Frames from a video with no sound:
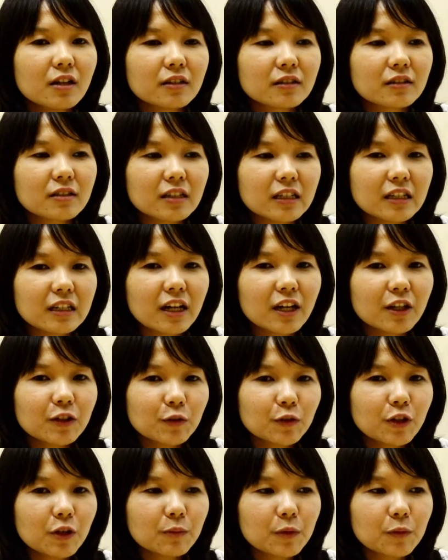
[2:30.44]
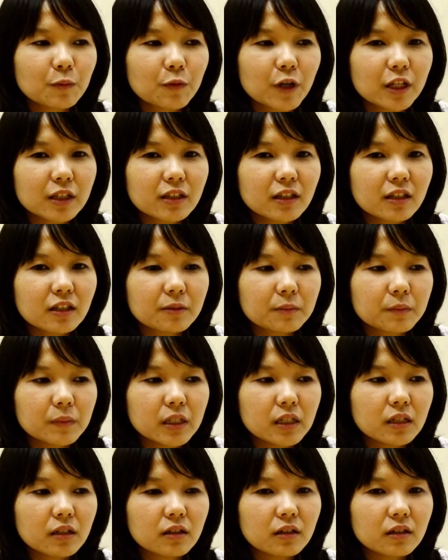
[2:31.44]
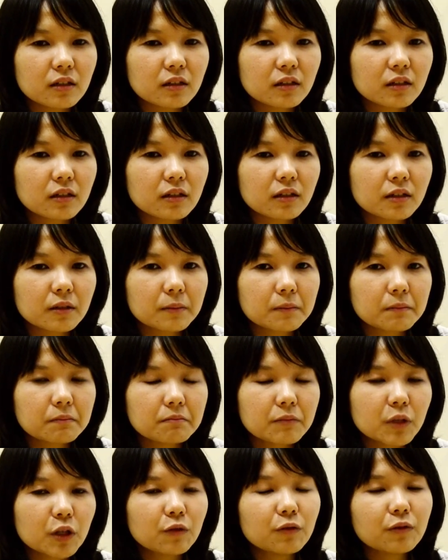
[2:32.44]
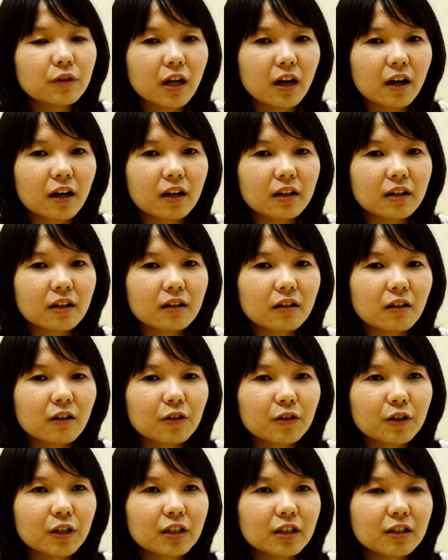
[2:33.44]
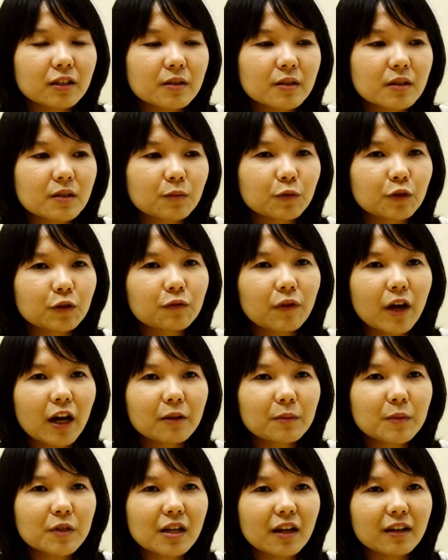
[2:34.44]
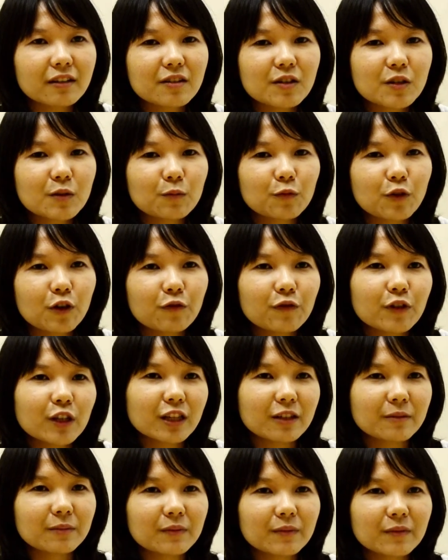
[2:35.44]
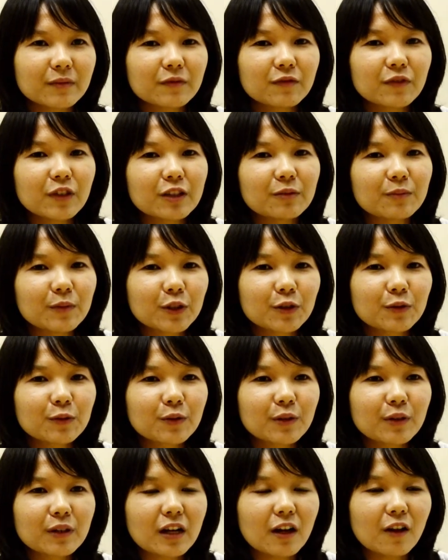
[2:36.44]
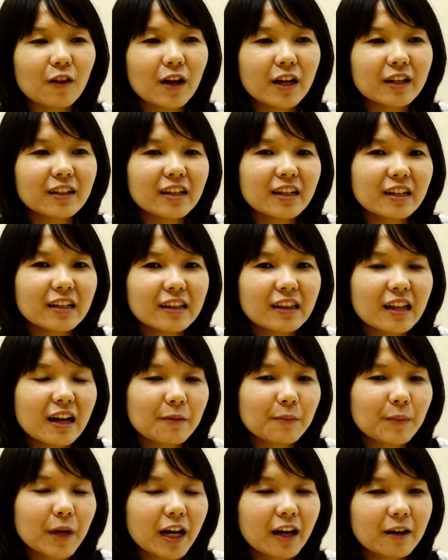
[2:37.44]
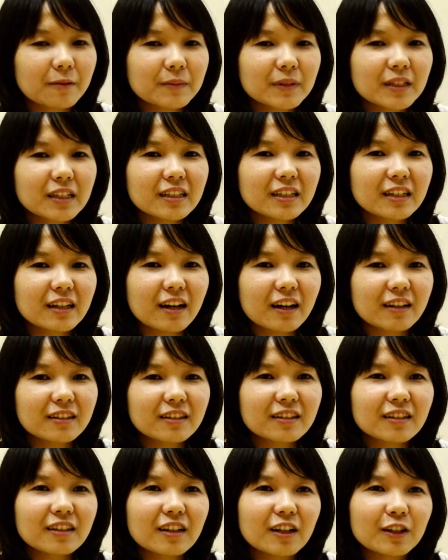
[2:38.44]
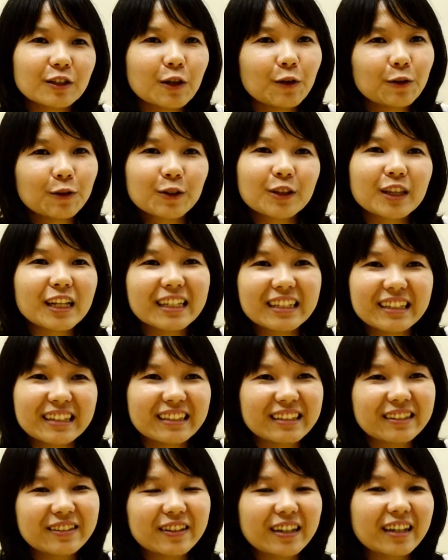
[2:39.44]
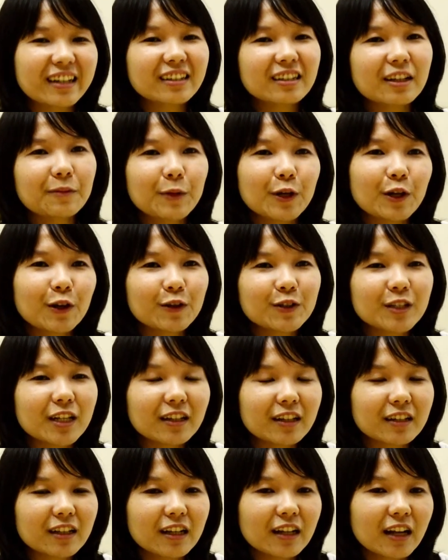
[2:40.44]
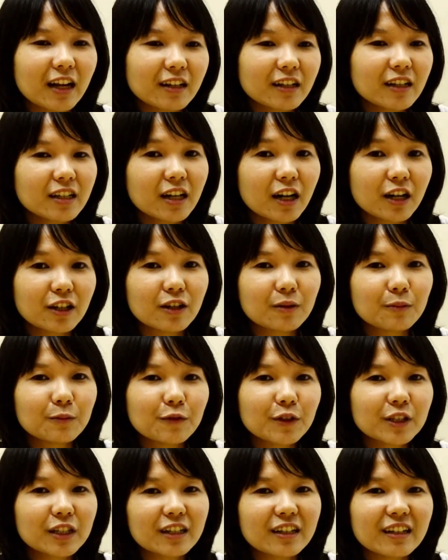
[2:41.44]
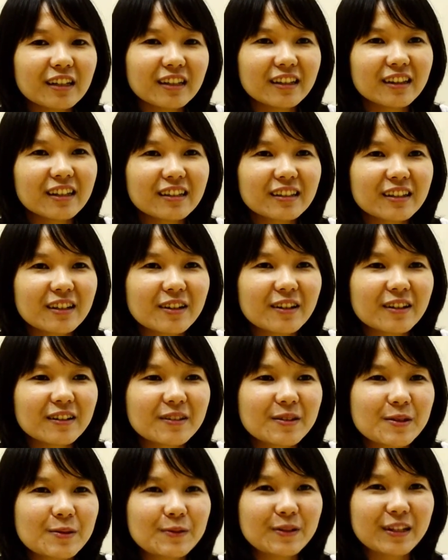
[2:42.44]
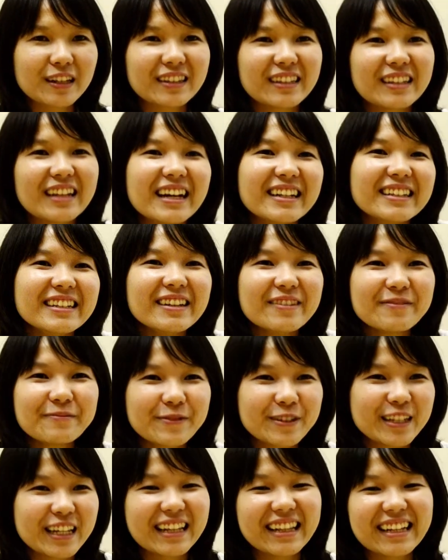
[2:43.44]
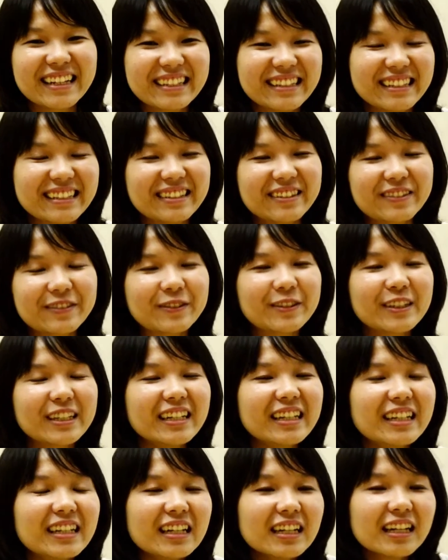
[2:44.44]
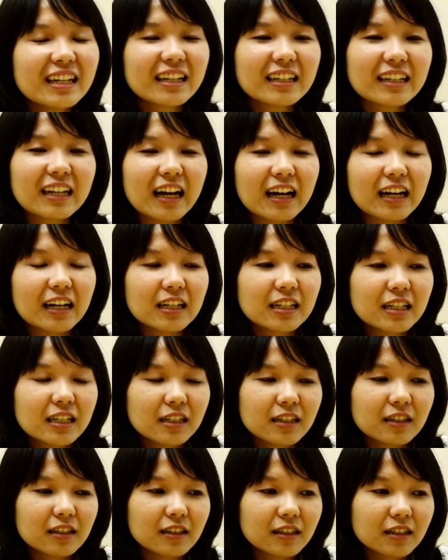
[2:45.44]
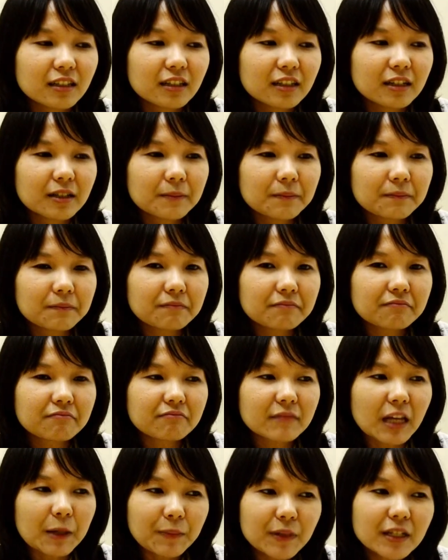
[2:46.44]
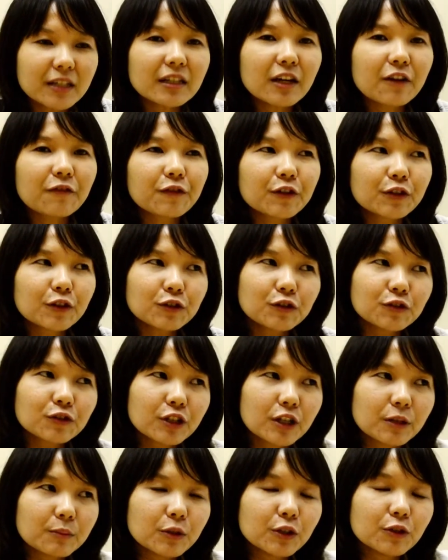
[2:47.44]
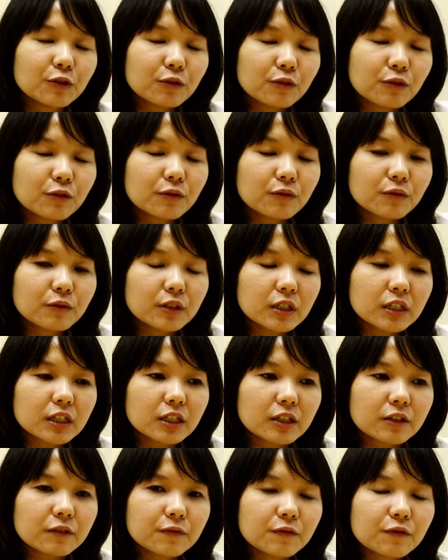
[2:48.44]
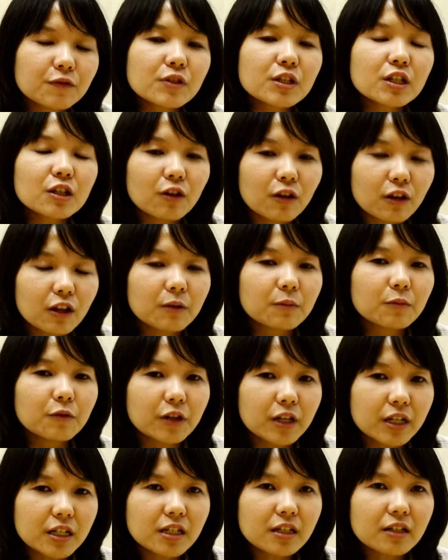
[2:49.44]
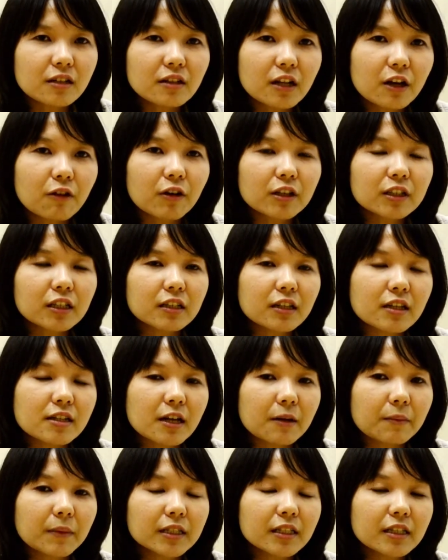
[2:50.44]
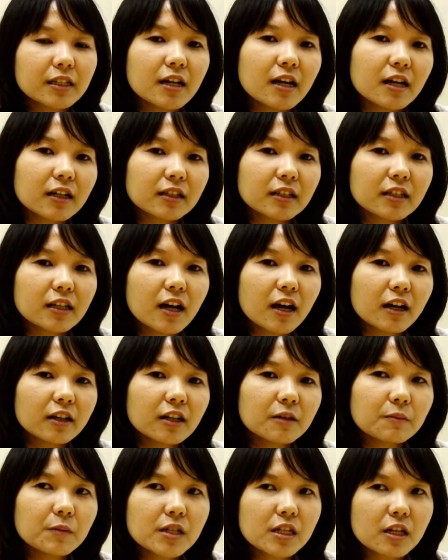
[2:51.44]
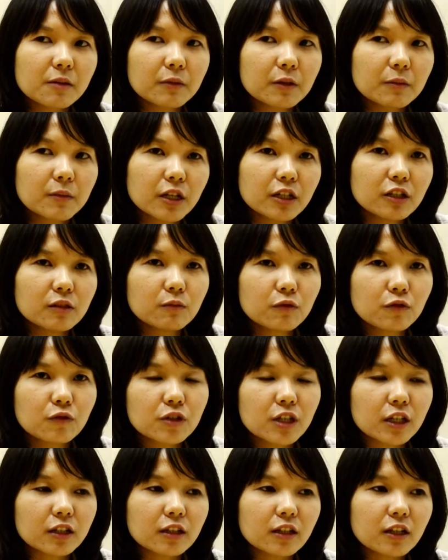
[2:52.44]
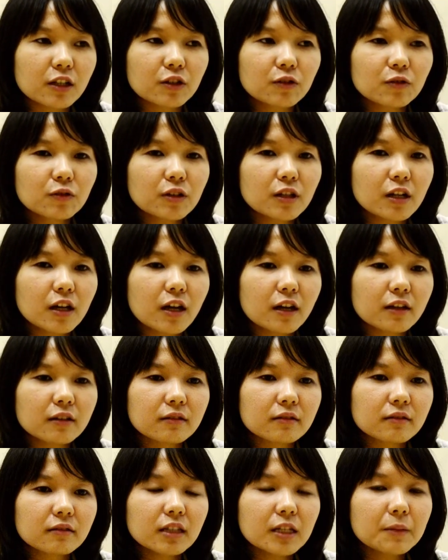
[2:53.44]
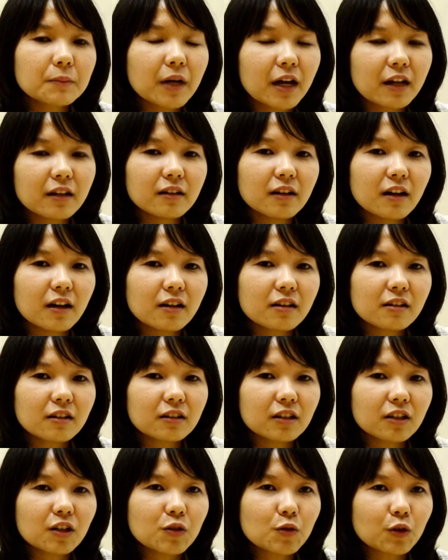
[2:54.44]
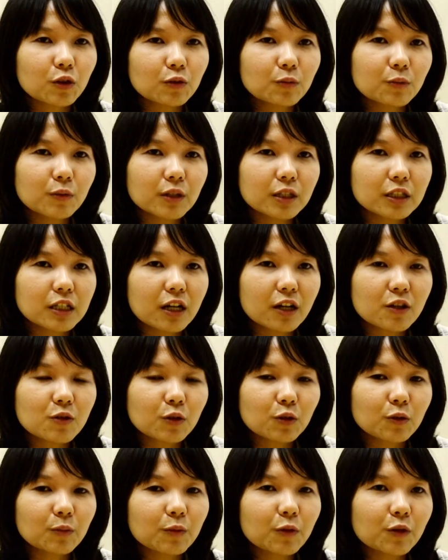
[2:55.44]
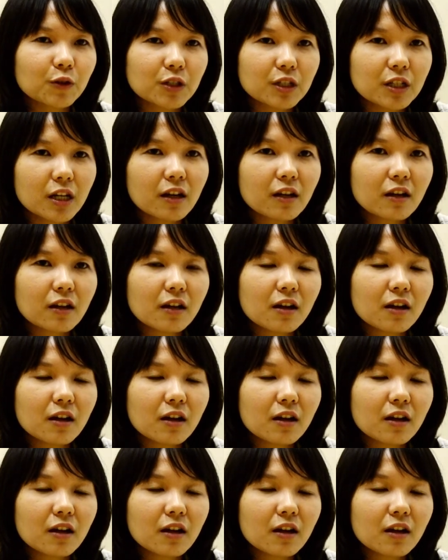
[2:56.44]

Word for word: sehingga itu yang membuatnya lebih uh, berguna karena kalau kita sebut file bisa aja sebuah film film itu kalau anda hilang backupnya ya anda tinggal download lagi gitu ya tapi kalau catatan anda yang anda buat anda hilang ya sudah tidak ada yang punya lagi gitu nah uh, tapi Evernote juga mendukung uh, fungsi collaboration lewat kerjasama. Jadi artinya Anda bisa berbagi buku catatan itu dengan tim Anda ketika suatu mengerjakan suatu project.